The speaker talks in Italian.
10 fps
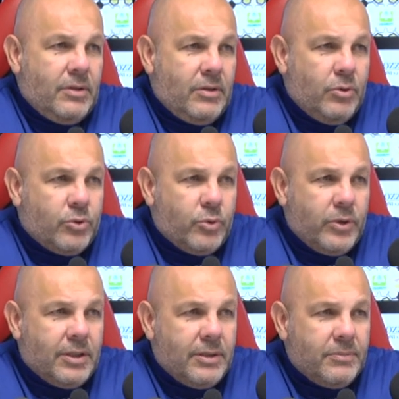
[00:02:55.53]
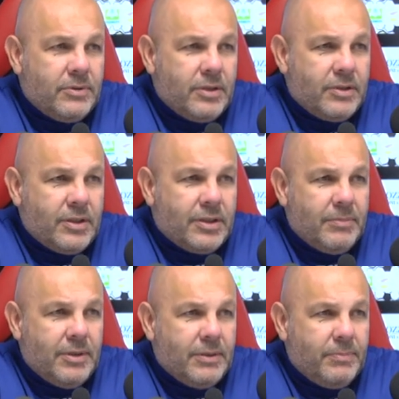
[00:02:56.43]
costruite cer
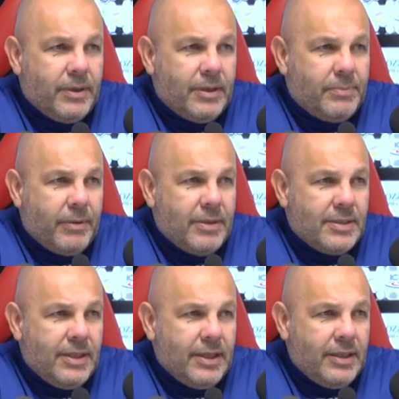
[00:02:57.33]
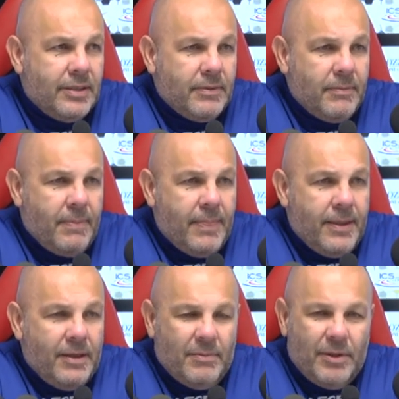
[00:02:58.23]
certamente per primeggiare.
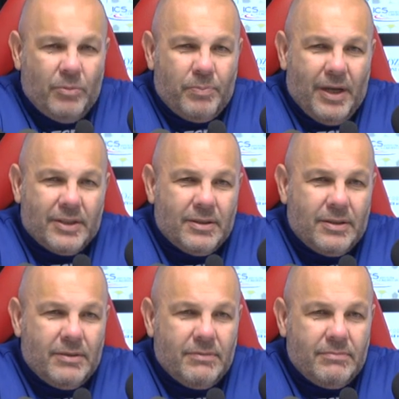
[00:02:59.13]
A me non piace